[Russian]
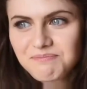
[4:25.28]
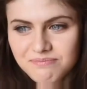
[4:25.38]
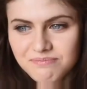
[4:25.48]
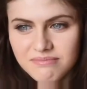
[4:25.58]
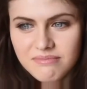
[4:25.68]
в
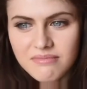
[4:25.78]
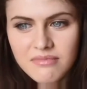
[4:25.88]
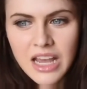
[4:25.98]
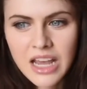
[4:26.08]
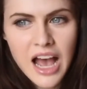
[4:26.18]
интервью.
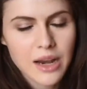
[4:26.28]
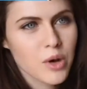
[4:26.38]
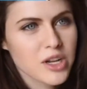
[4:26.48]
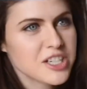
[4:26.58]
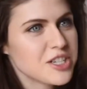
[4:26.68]
Увидите,
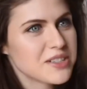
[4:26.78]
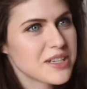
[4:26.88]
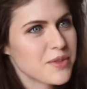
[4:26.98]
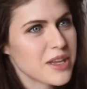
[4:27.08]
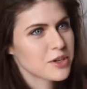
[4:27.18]
как она
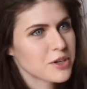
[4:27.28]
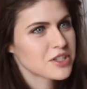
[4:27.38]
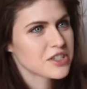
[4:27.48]
влюблена в Стив